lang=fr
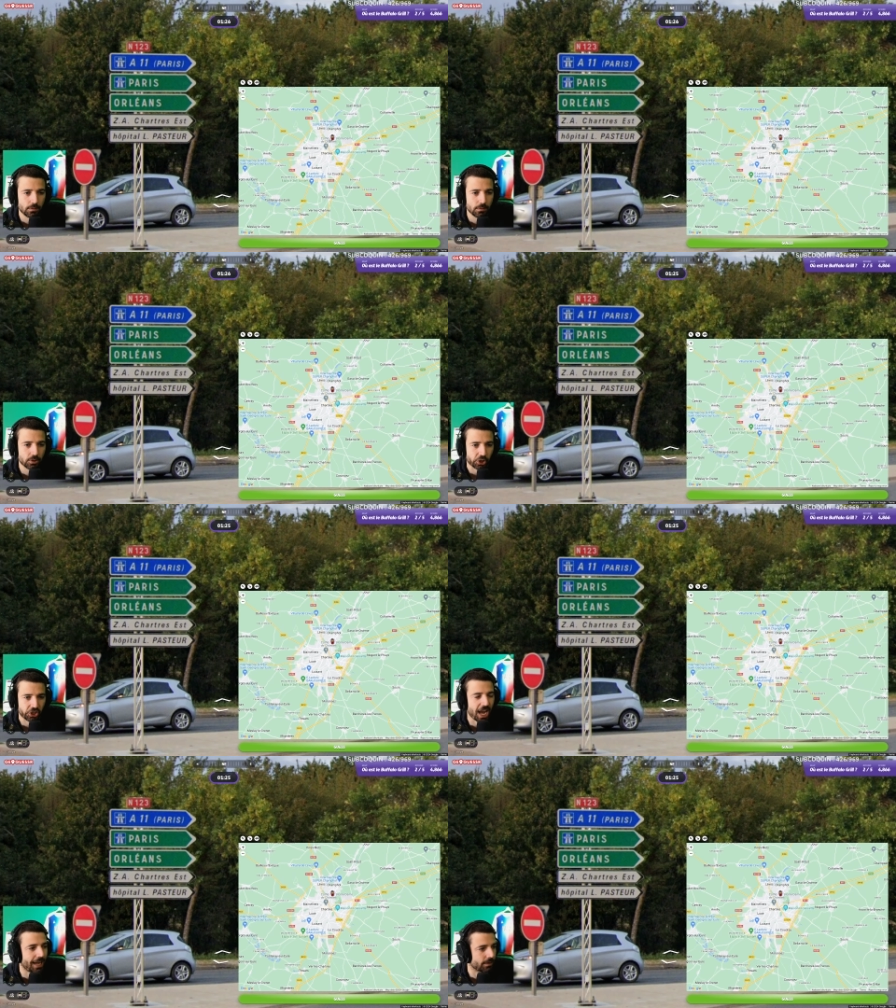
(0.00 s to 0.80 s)

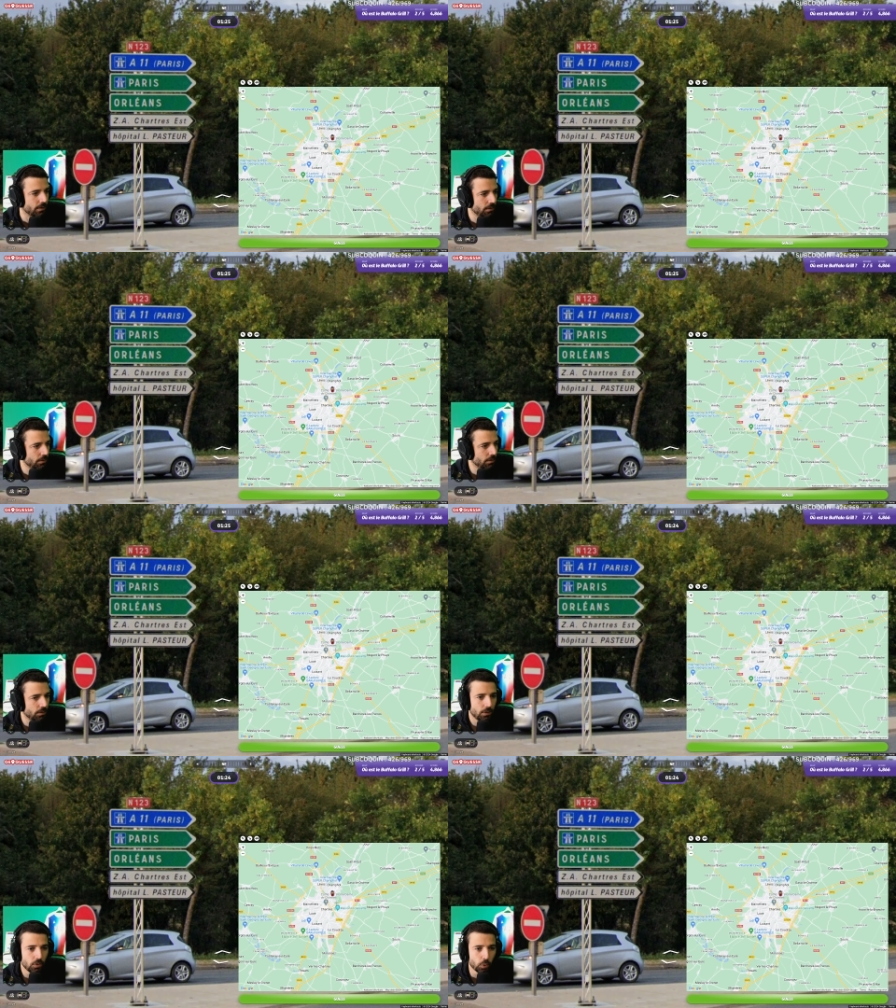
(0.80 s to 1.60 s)
Chartres.
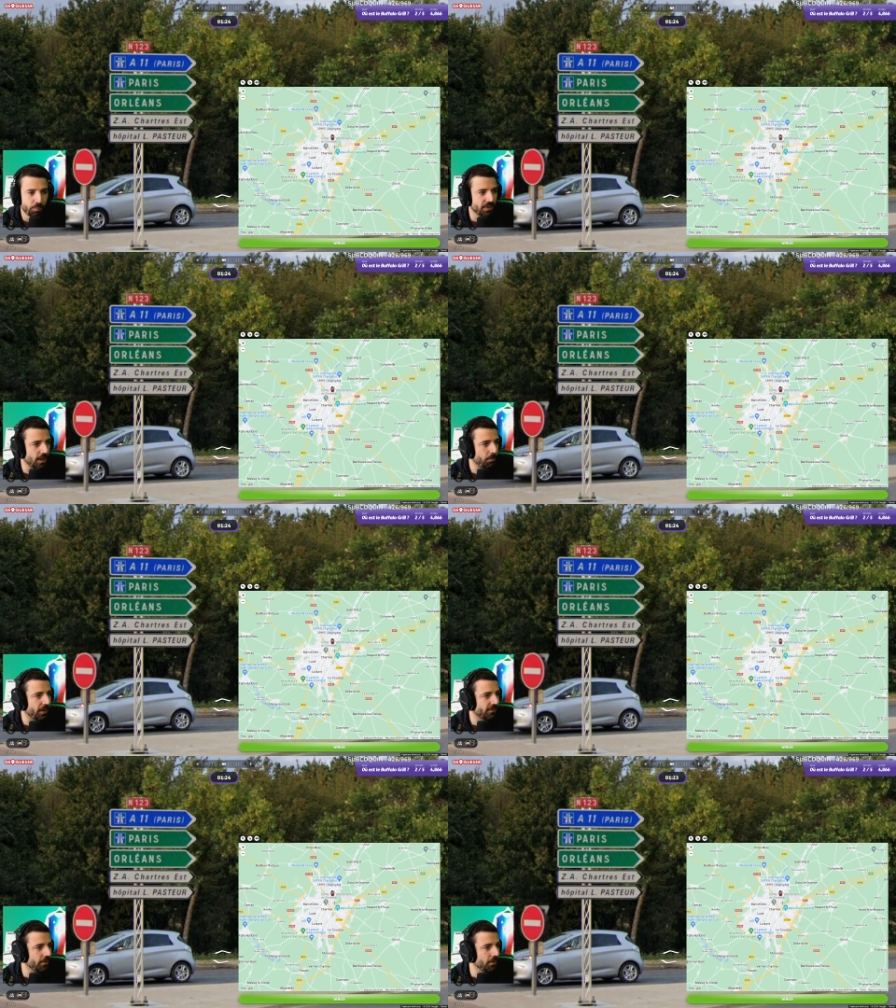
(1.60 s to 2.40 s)
L'hôpital
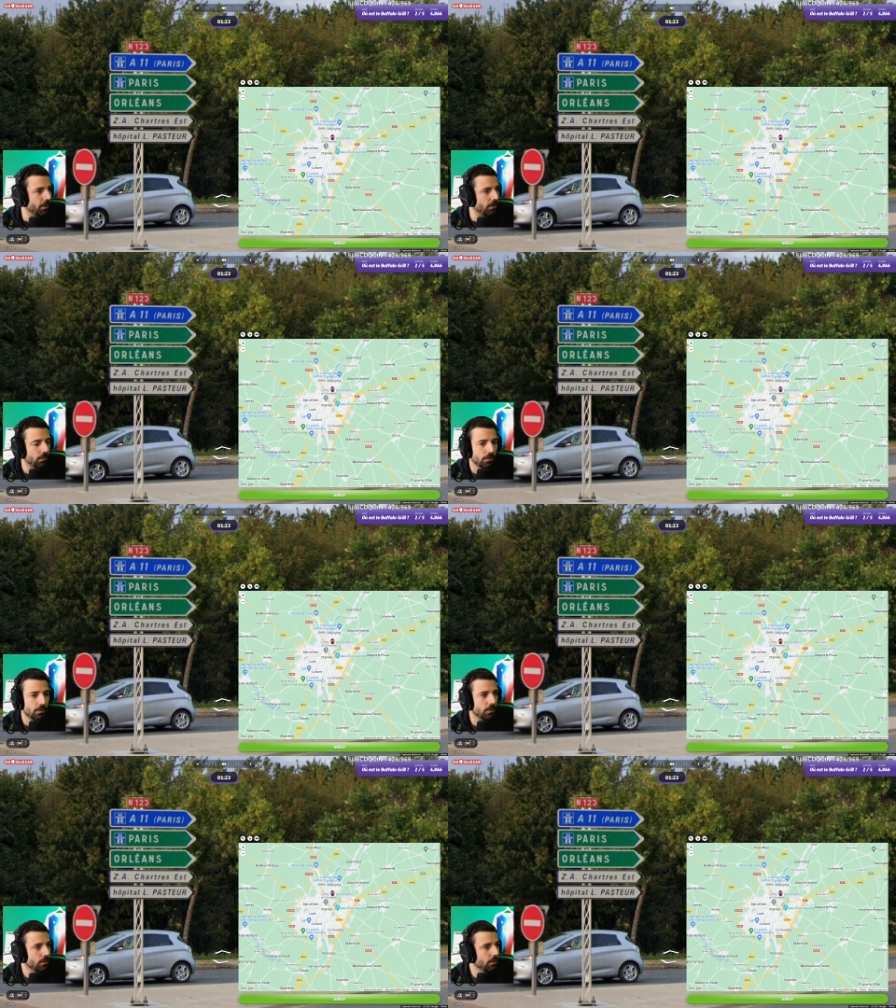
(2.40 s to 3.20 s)
Pasteur.
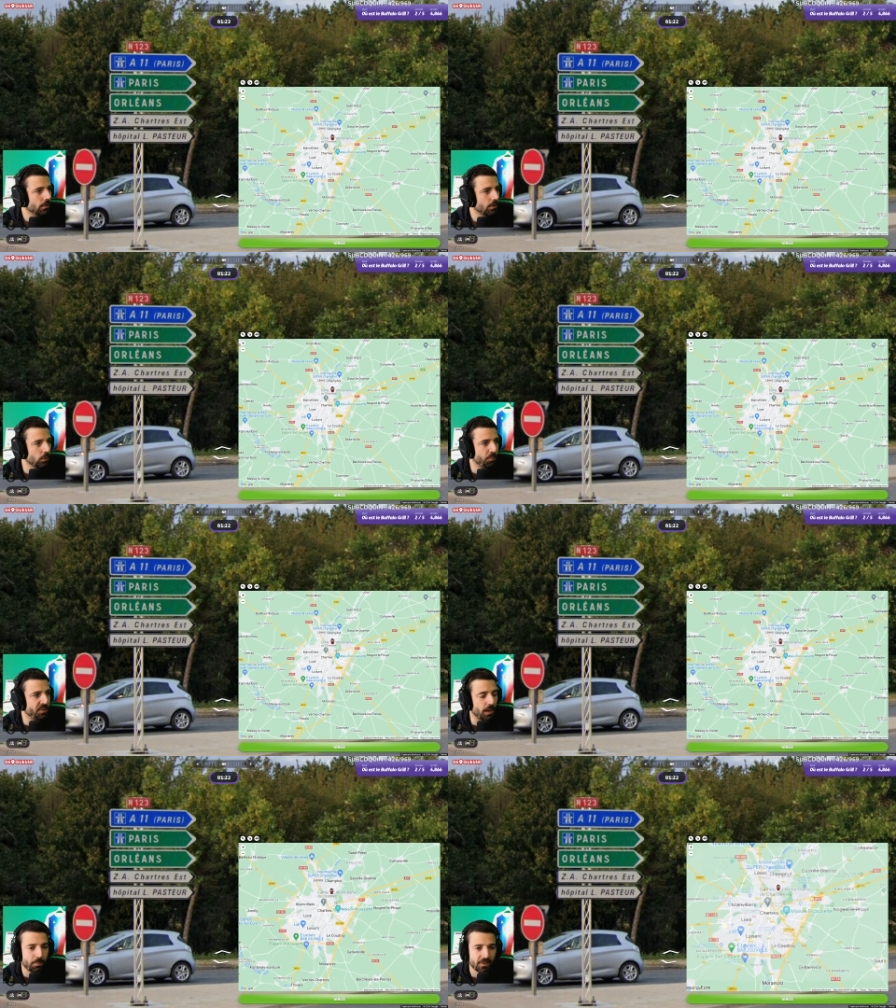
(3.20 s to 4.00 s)

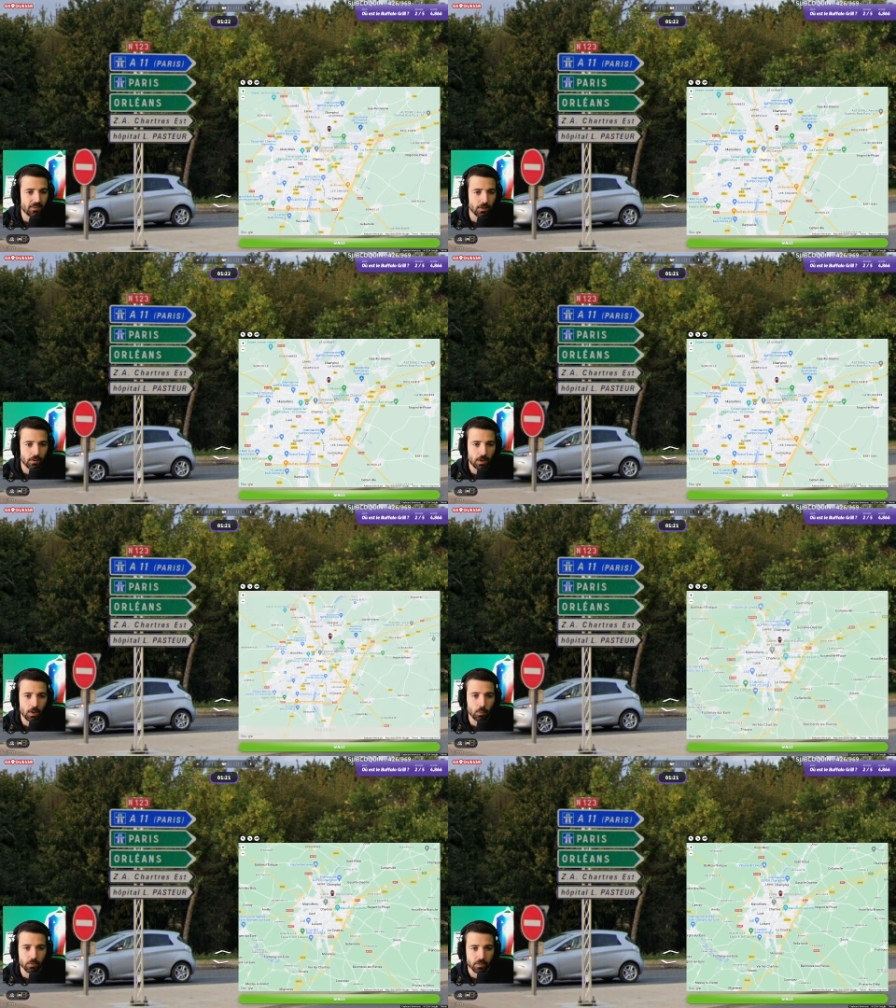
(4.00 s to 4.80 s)
L'hôpital Pasteur,
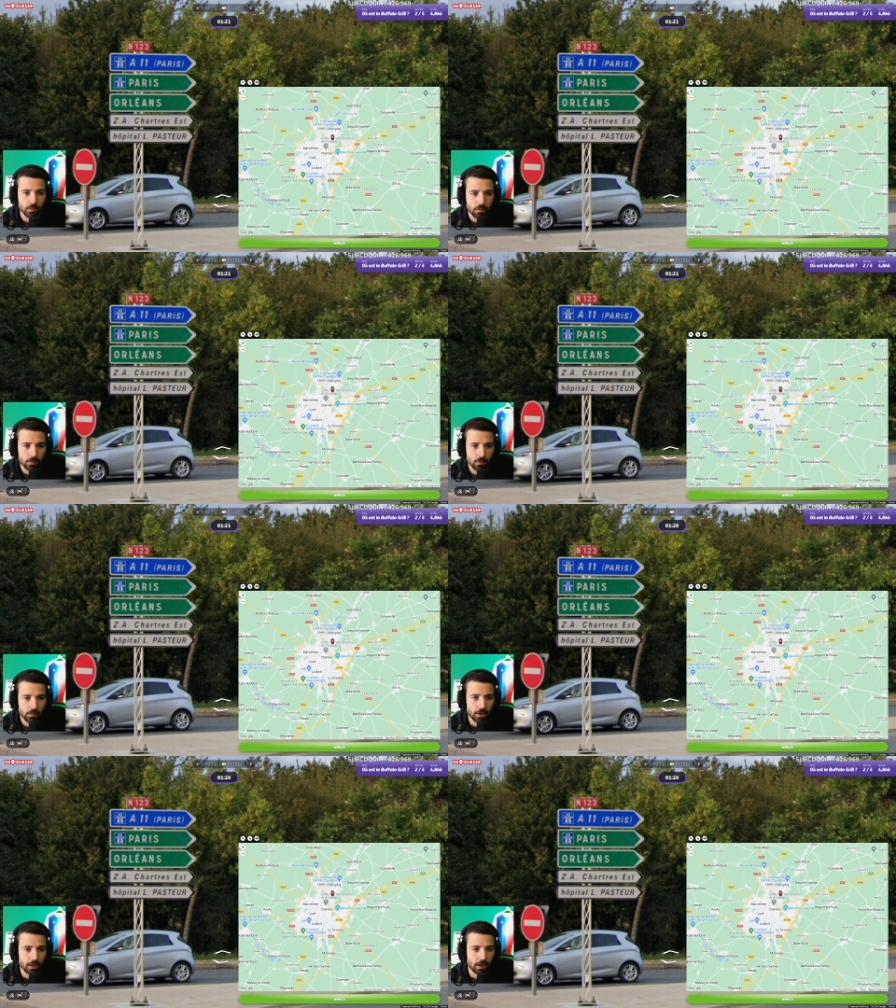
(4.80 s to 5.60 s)
A11.
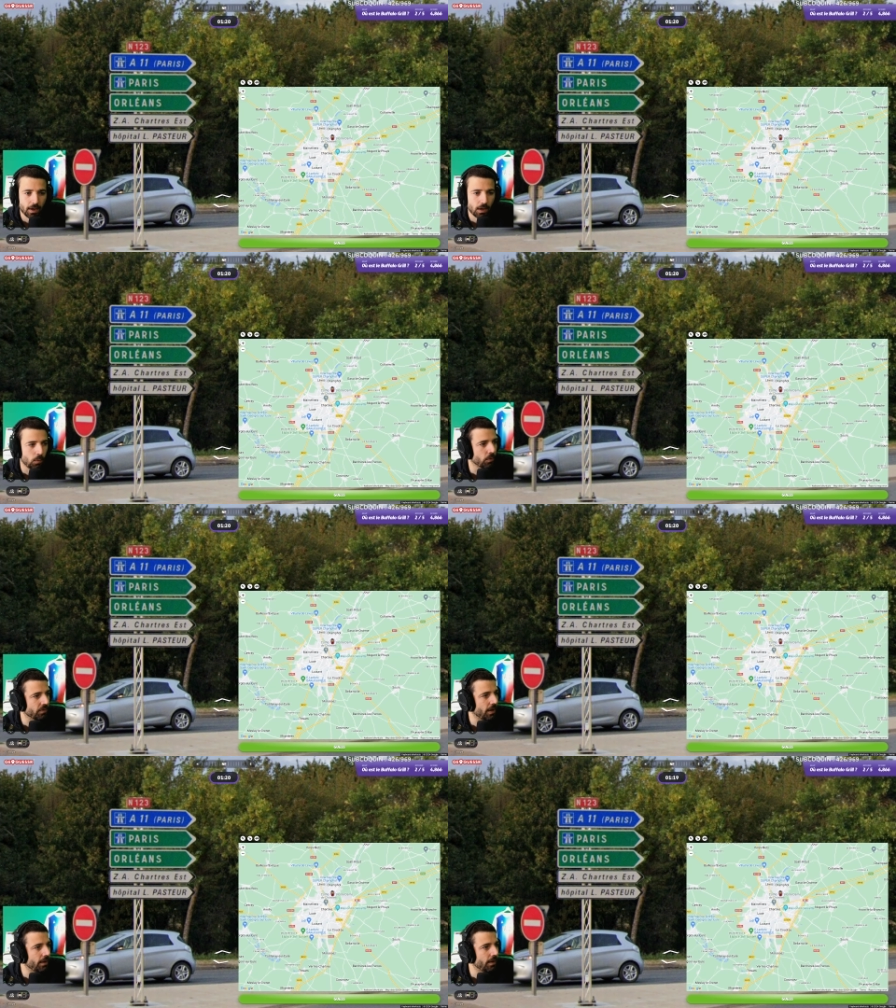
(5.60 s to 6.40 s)
Là, la A11,
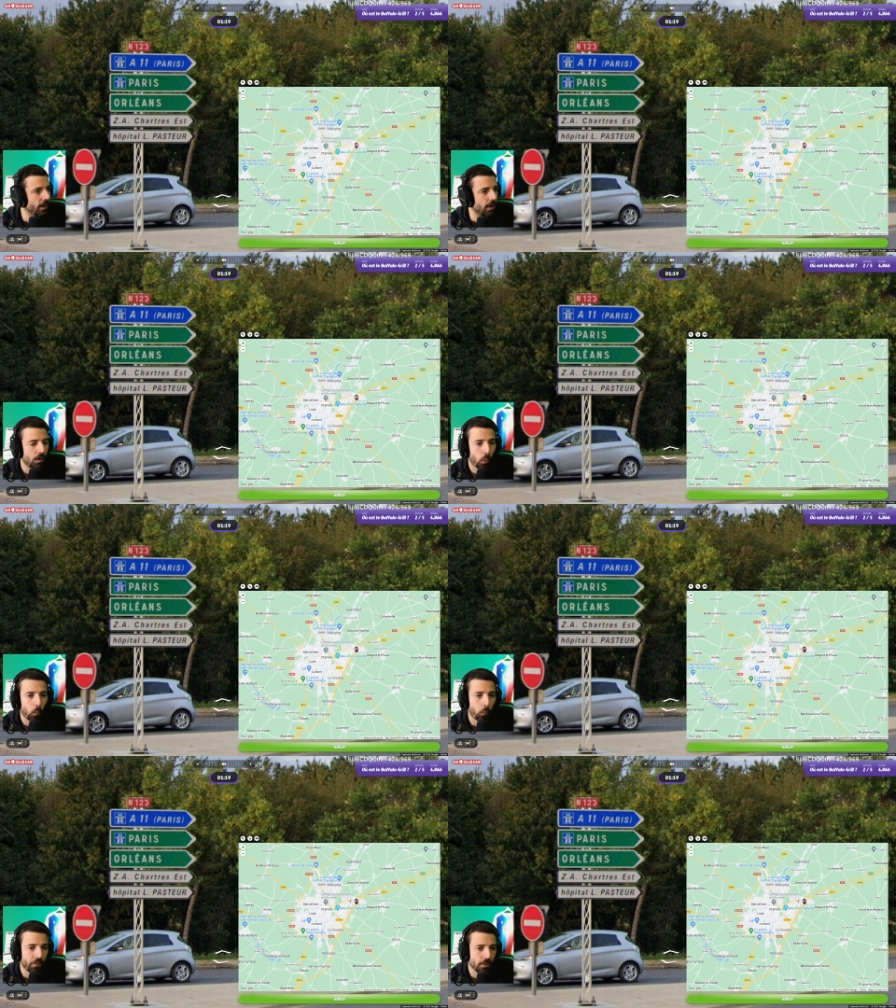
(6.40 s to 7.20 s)
elle est là.
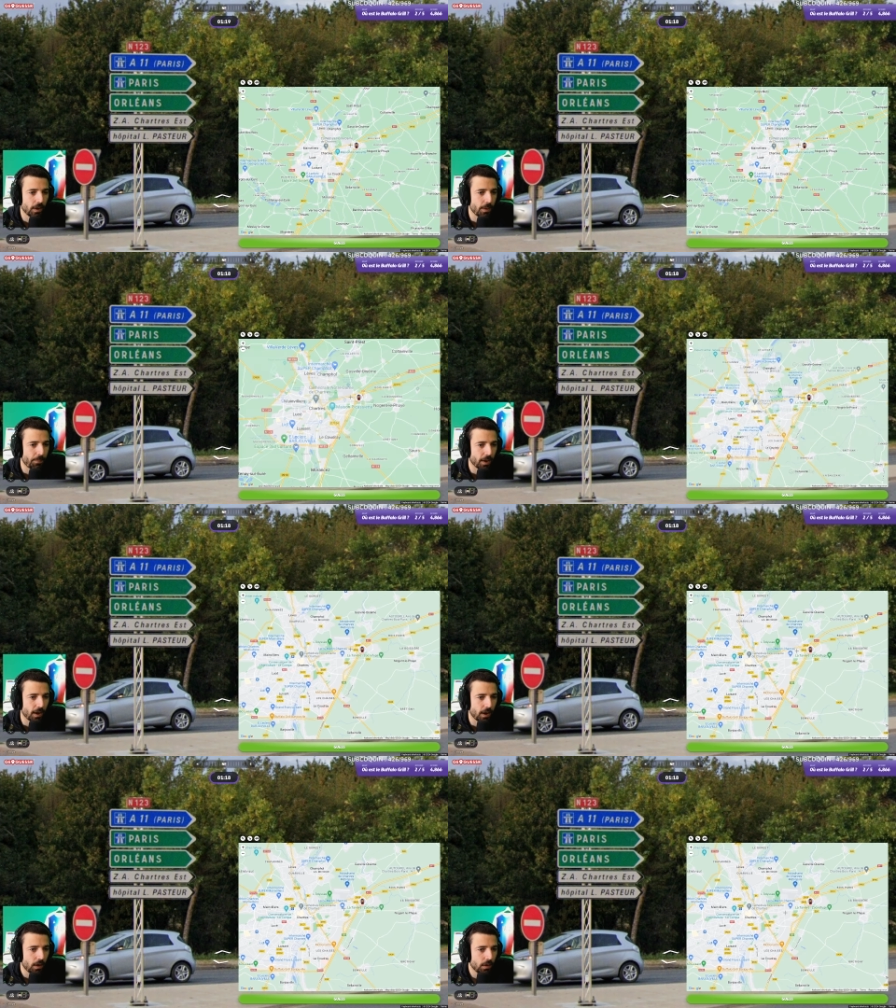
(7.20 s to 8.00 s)
Elle est par
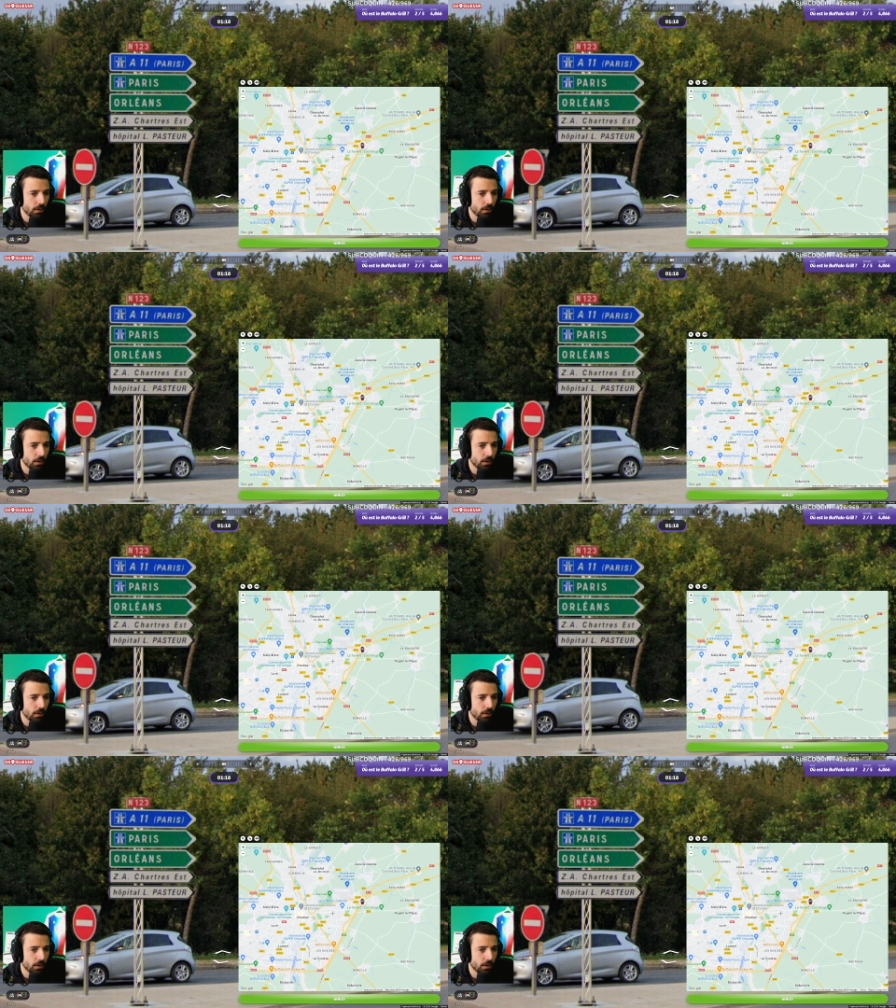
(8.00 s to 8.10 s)
là.